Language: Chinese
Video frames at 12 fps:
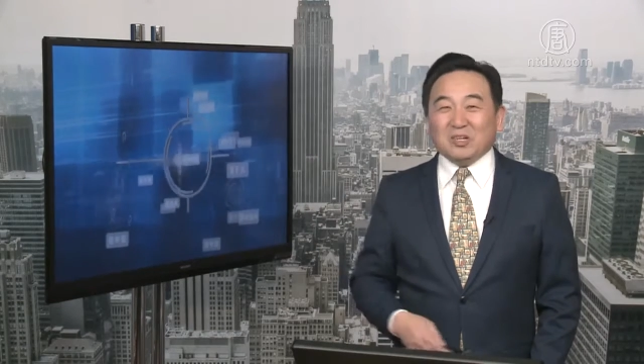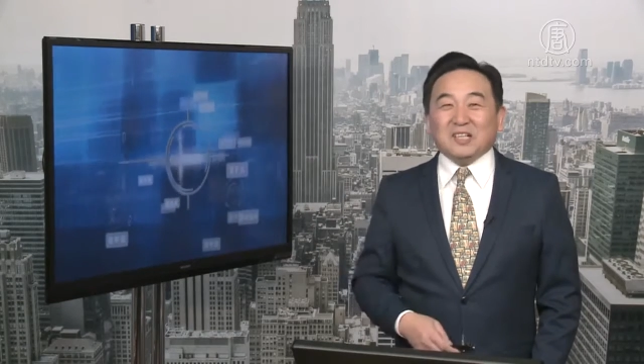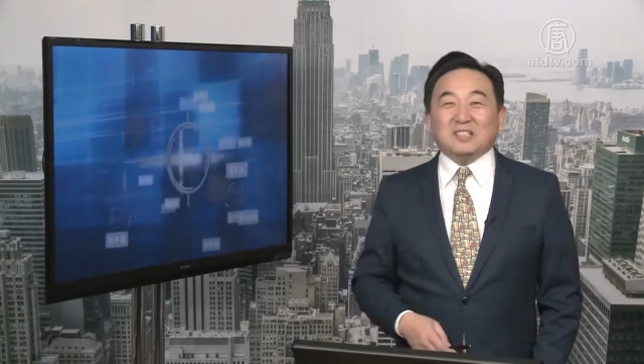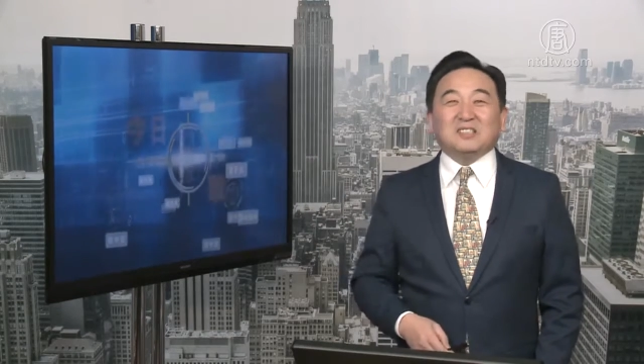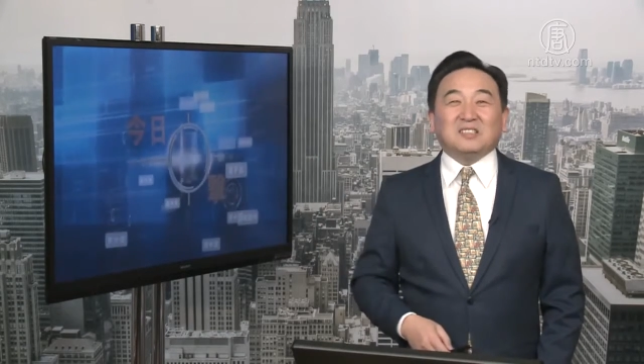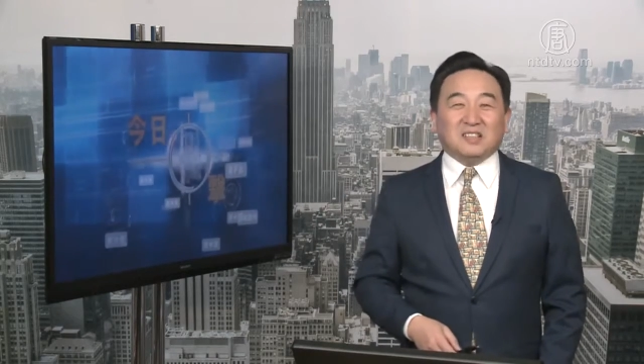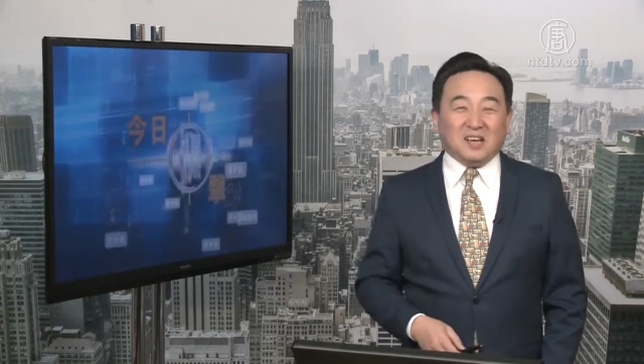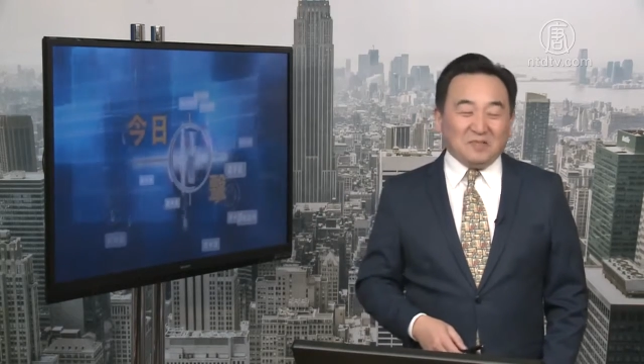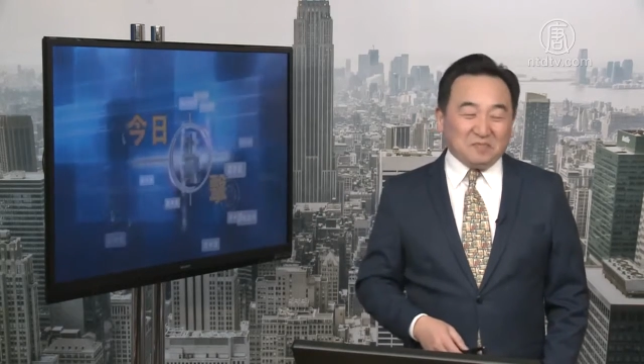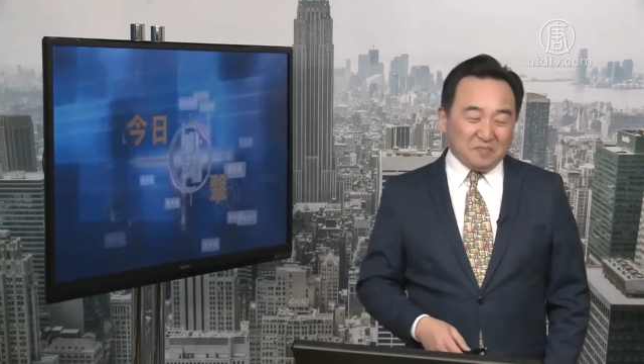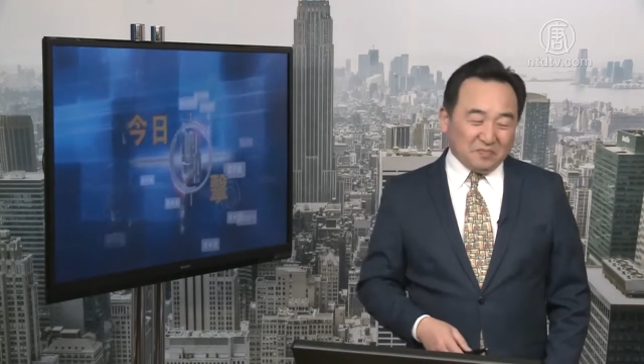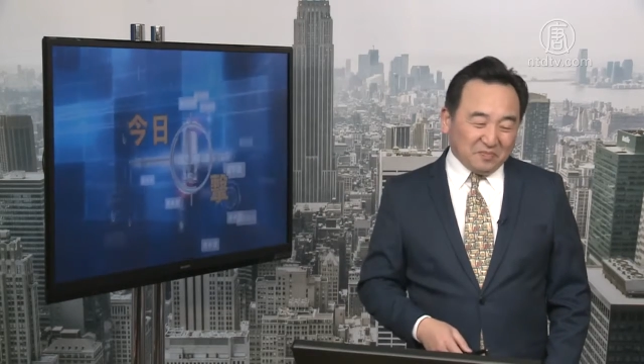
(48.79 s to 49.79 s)
类似的，
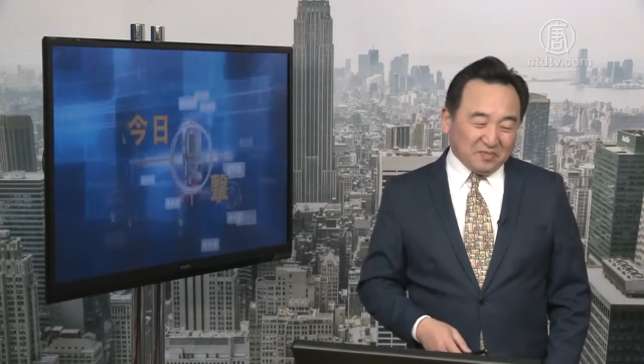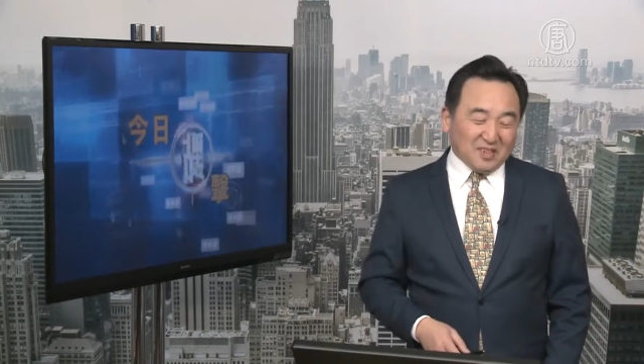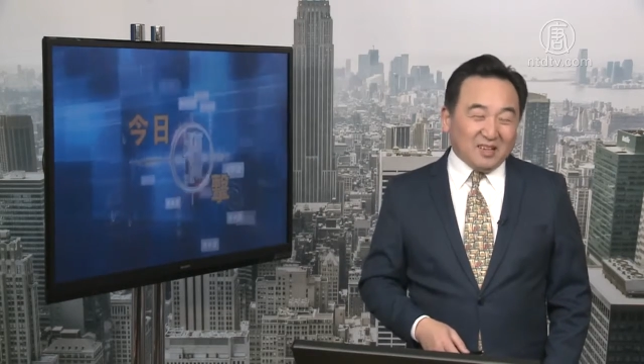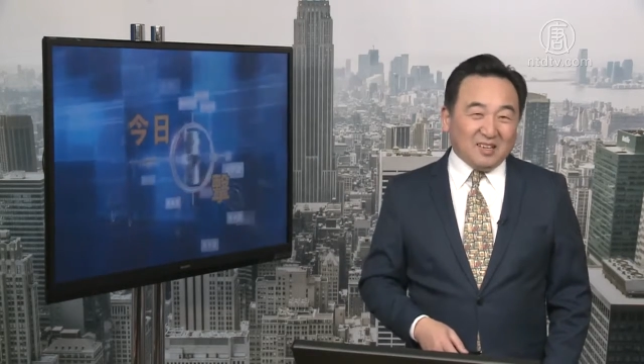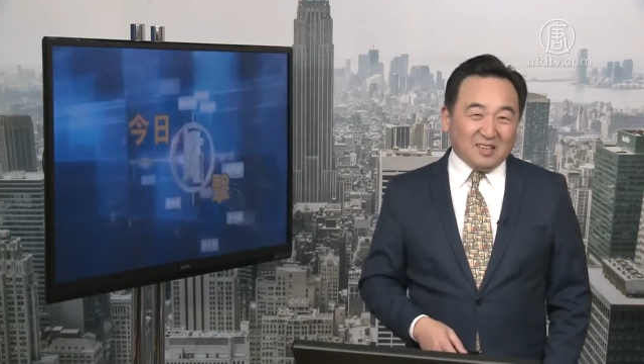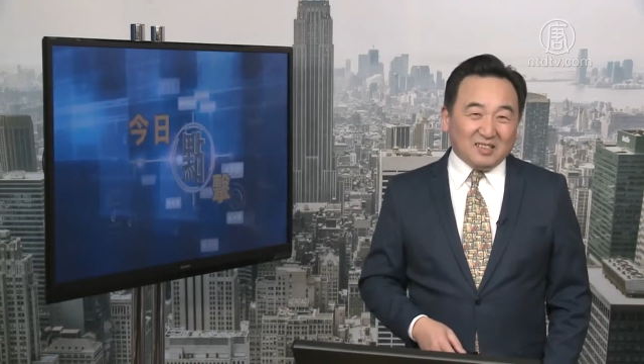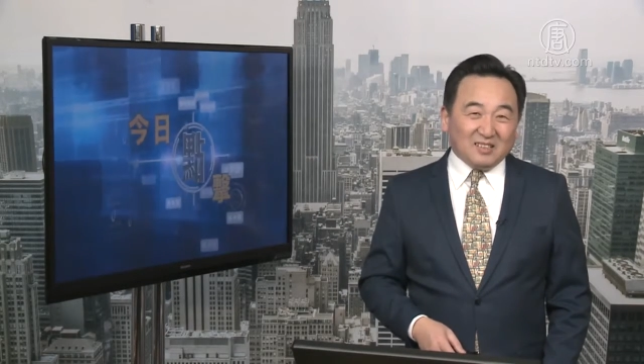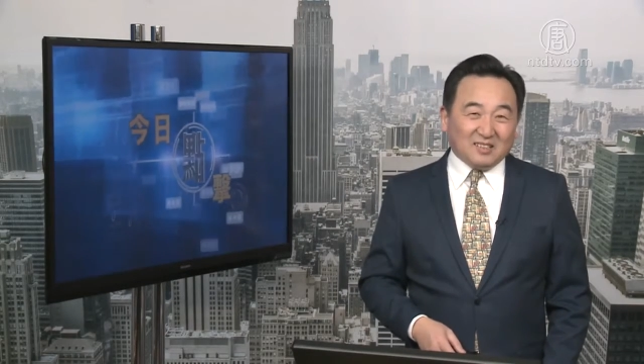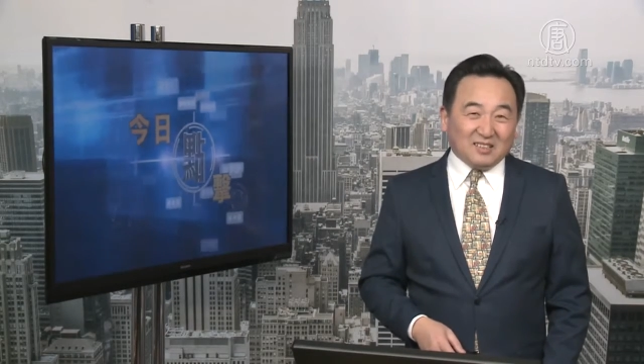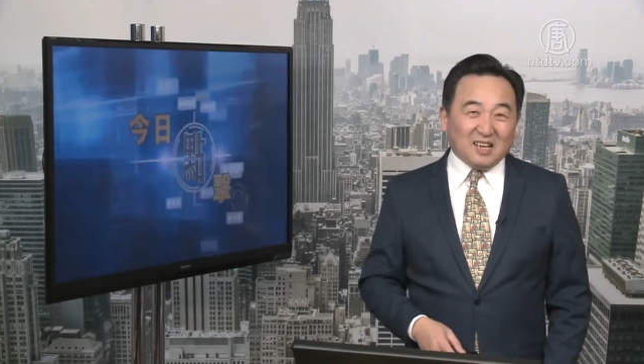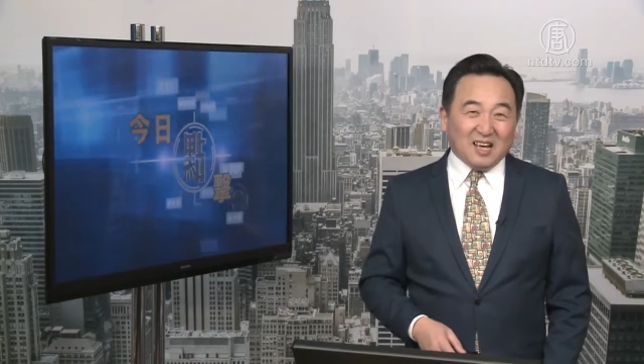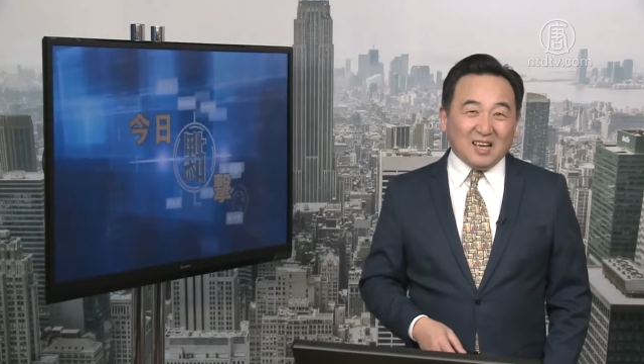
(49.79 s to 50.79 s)

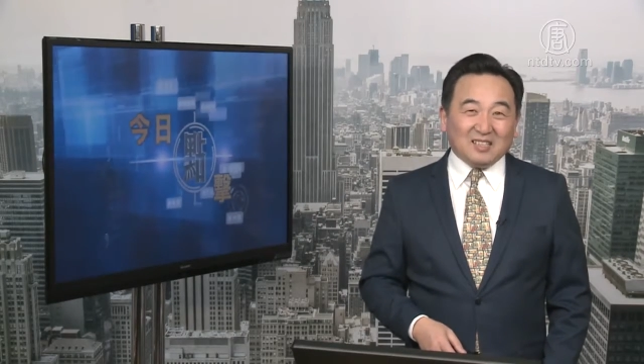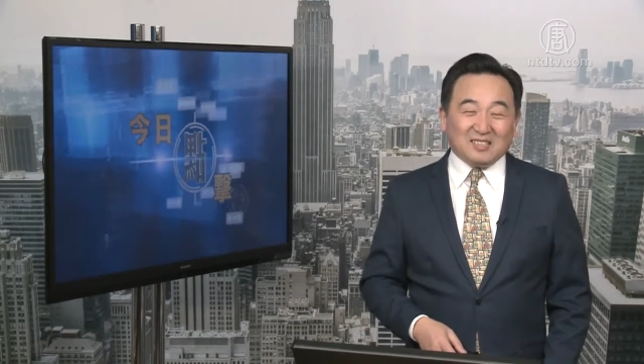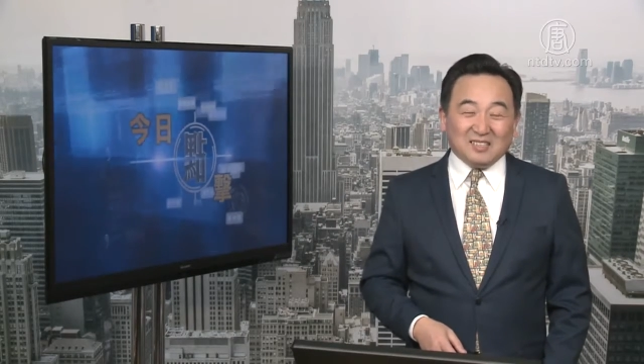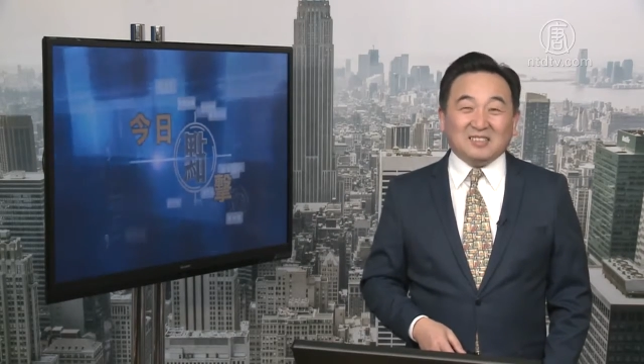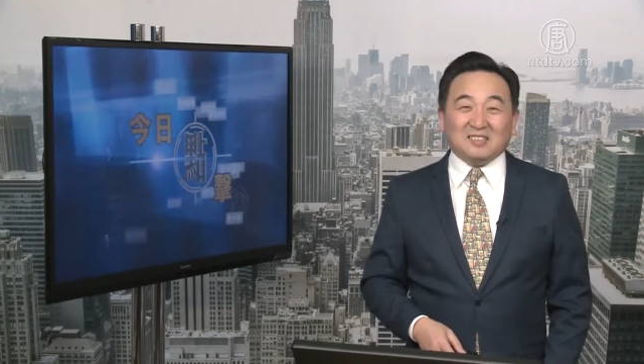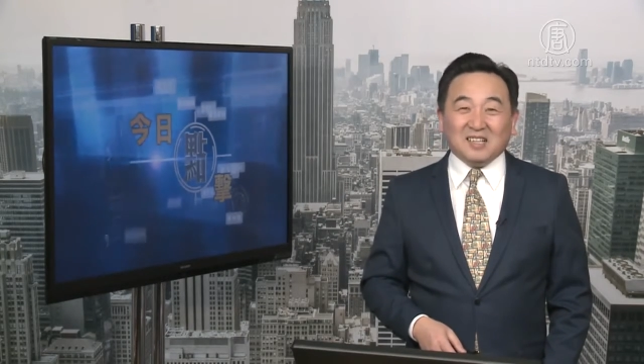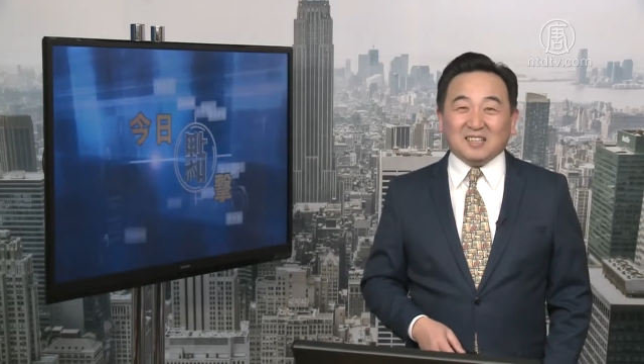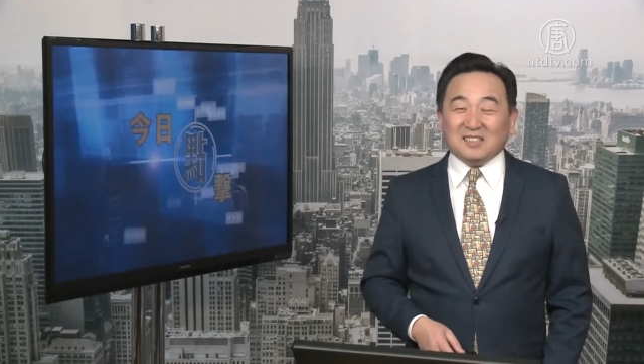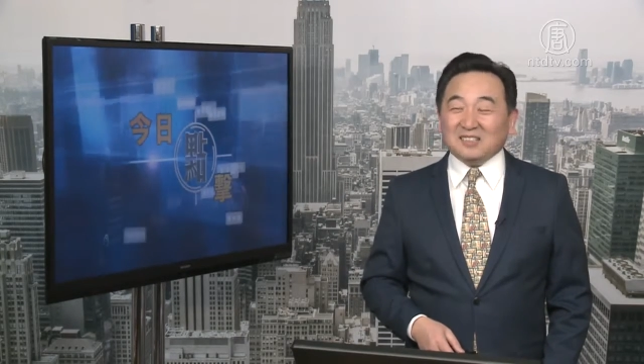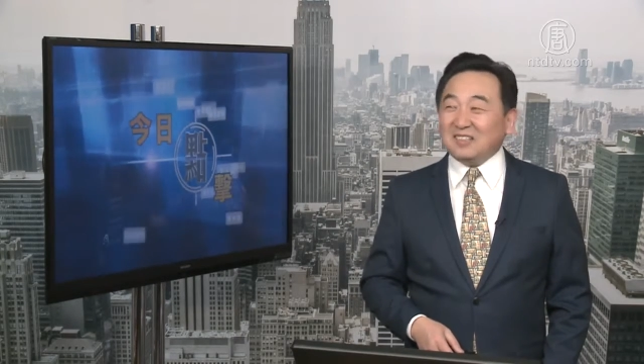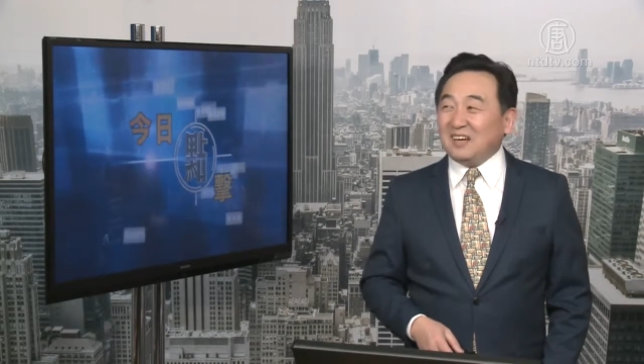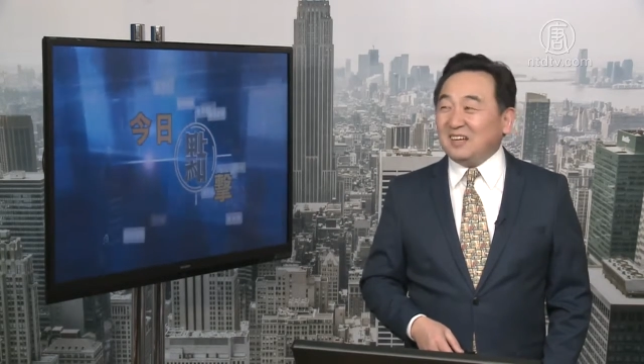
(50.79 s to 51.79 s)
他其实类
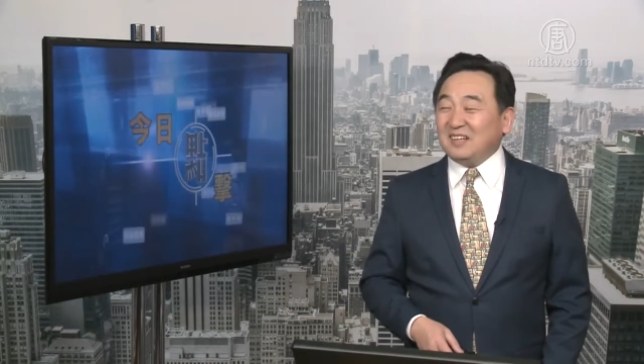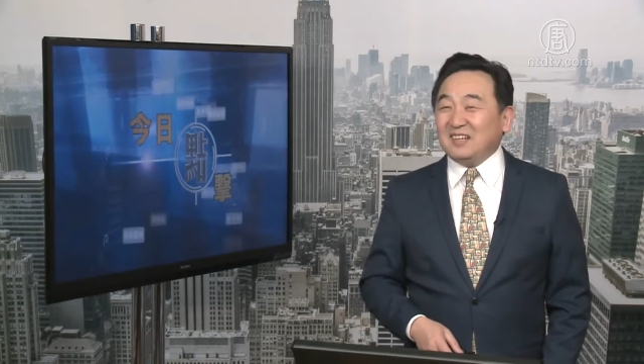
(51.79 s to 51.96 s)
似的。